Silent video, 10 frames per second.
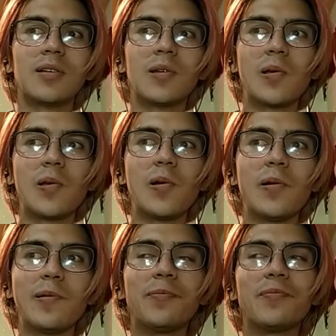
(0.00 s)

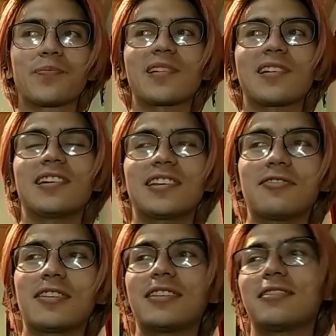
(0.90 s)
Em, aquí
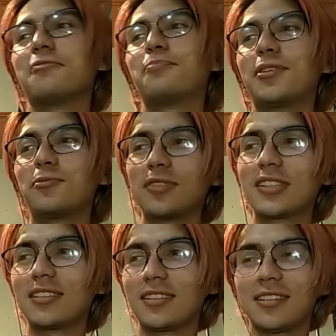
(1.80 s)
una
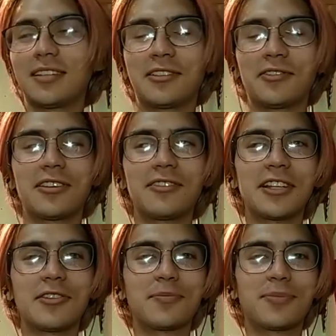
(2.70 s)
pregunta de, de, vendedor a
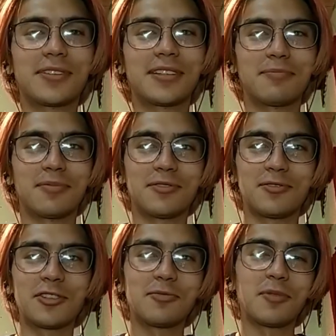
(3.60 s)
vendedor, porque pues yo
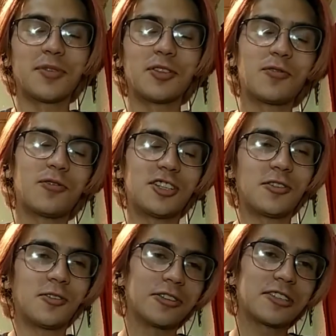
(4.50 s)
en su momento fui
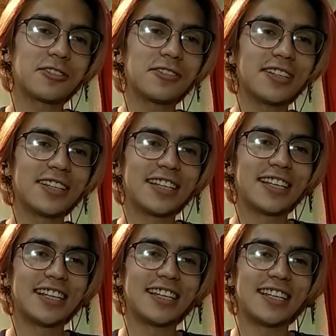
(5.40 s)
chico Oxxo.
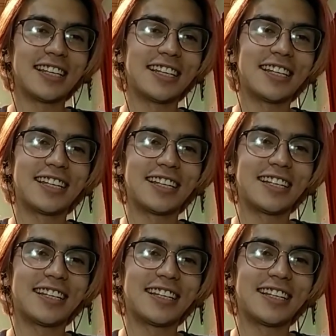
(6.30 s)
Eh,